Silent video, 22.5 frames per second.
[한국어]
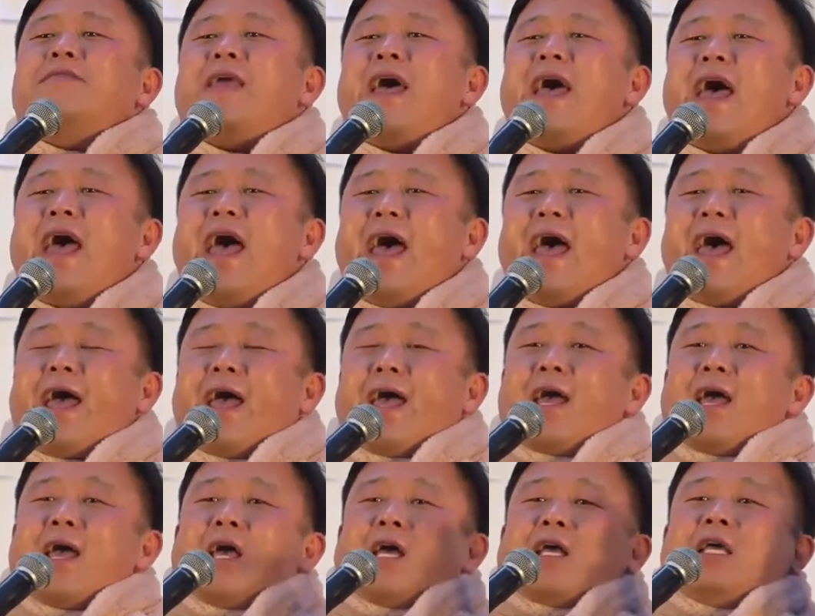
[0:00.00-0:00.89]

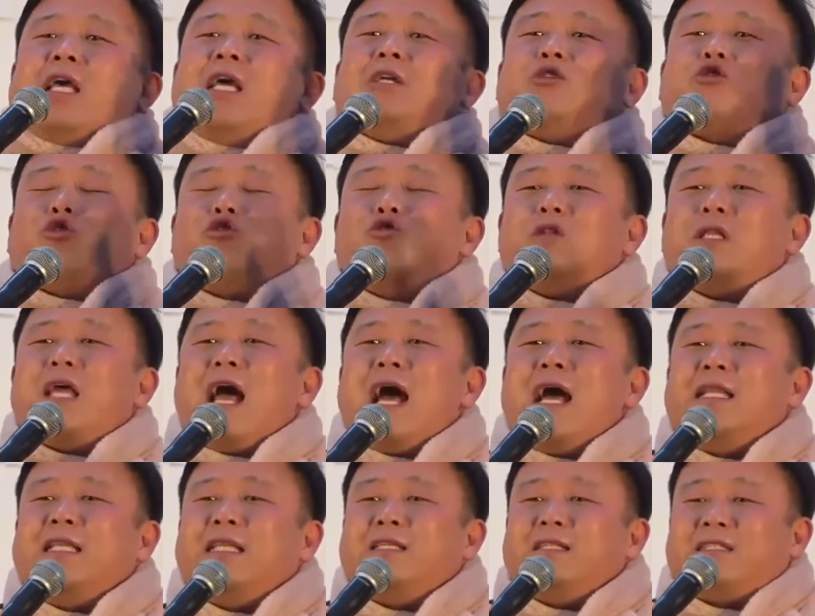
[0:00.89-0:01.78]
그런데 이
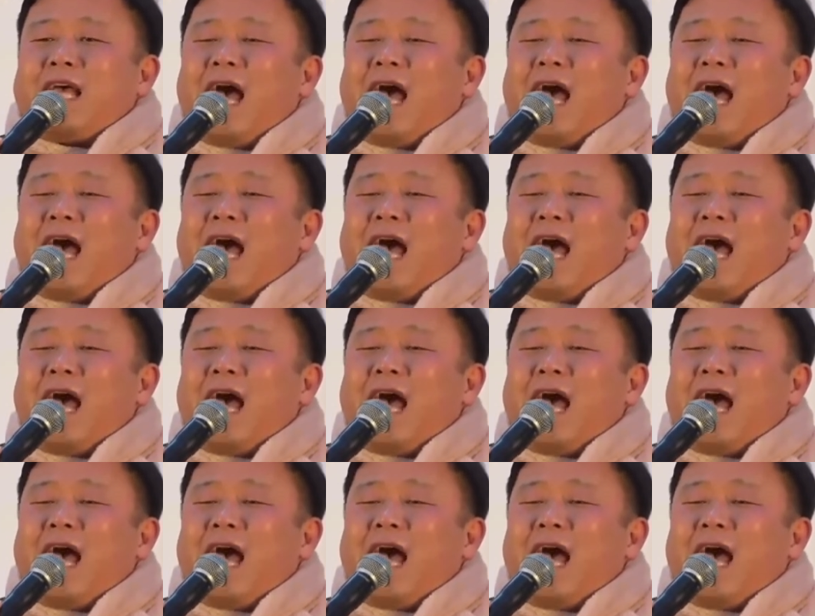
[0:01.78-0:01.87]
중대한